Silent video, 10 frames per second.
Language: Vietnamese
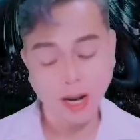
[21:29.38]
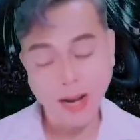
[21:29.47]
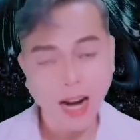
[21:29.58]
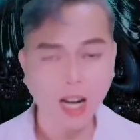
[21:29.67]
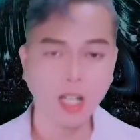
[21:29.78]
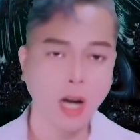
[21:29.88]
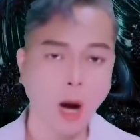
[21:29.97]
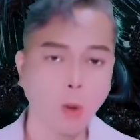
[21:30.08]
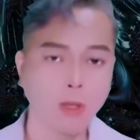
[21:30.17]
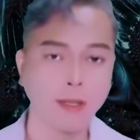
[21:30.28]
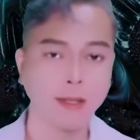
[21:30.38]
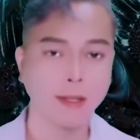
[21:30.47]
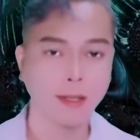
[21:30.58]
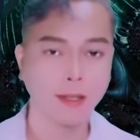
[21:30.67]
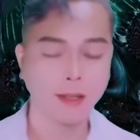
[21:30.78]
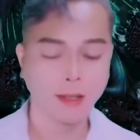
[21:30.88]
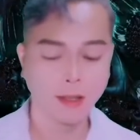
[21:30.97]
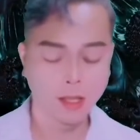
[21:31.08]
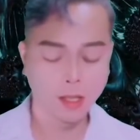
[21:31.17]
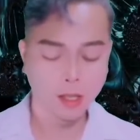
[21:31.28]
Ôn Dương không chấp hắn ta
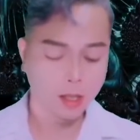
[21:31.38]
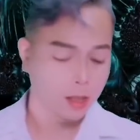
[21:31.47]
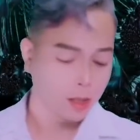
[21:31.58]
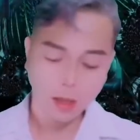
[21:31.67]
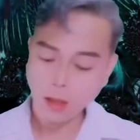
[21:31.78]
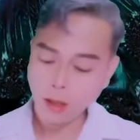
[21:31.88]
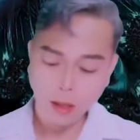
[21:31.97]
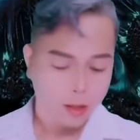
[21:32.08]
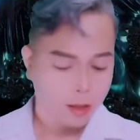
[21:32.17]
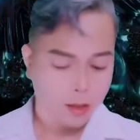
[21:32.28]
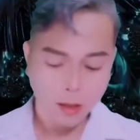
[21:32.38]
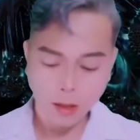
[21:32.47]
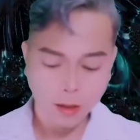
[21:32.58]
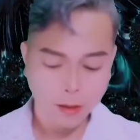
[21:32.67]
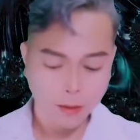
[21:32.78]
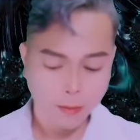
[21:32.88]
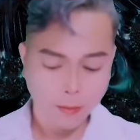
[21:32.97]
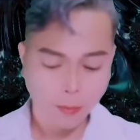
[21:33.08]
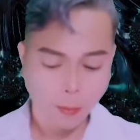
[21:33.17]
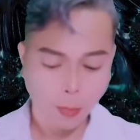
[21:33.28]
nữa, cố gắng giữ yên thân thể
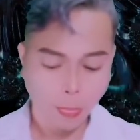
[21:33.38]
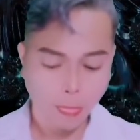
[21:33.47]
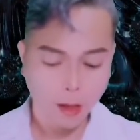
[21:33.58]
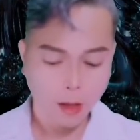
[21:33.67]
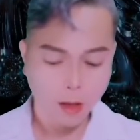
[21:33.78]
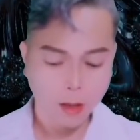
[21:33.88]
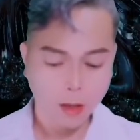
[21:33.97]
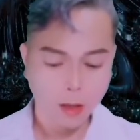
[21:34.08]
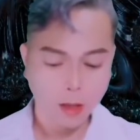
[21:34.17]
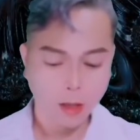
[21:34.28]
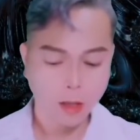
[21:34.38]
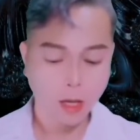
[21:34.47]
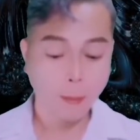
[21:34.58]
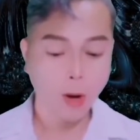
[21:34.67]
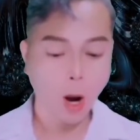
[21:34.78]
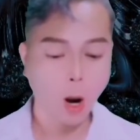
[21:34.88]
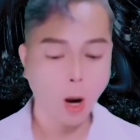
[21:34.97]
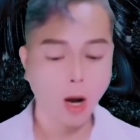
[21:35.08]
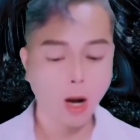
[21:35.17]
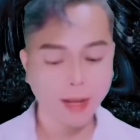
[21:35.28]
càng nhiều càng tốt.
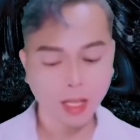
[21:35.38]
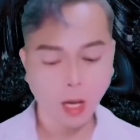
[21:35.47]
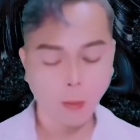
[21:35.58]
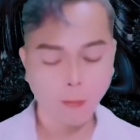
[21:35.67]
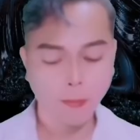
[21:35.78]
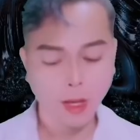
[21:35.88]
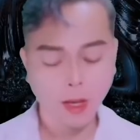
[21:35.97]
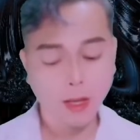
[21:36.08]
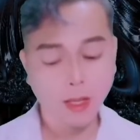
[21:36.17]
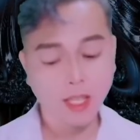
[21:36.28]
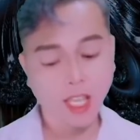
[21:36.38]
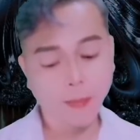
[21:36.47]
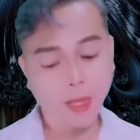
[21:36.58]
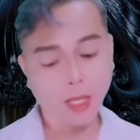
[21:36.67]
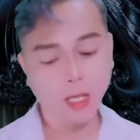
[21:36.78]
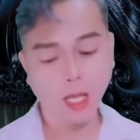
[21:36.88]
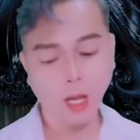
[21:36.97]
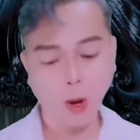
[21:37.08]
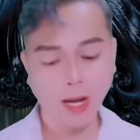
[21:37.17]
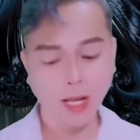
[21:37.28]
Ân Lang Qua thấy Ôn Dương đột nhiên
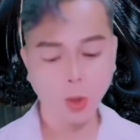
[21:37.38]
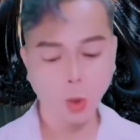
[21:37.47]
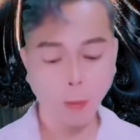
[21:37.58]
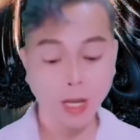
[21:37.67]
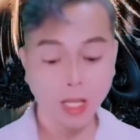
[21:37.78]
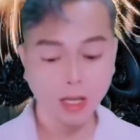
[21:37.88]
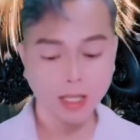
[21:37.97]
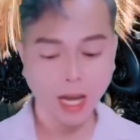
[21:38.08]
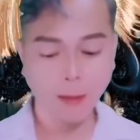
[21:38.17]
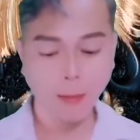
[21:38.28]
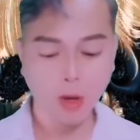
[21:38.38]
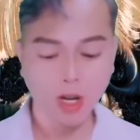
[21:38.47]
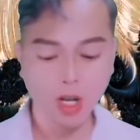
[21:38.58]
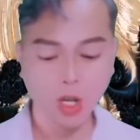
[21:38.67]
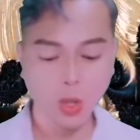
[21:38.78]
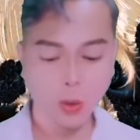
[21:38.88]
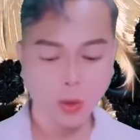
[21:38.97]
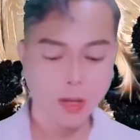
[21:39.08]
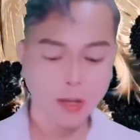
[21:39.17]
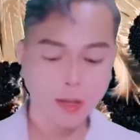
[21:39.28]
không có phản ứng, vì vậy ngẩng
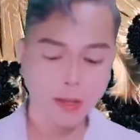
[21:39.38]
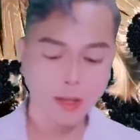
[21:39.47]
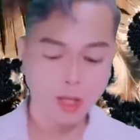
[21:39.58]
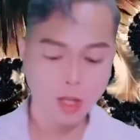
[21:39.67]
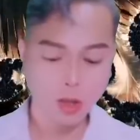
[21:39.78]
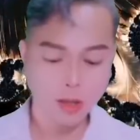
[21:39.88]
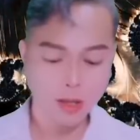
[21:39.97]
đầu cau mày.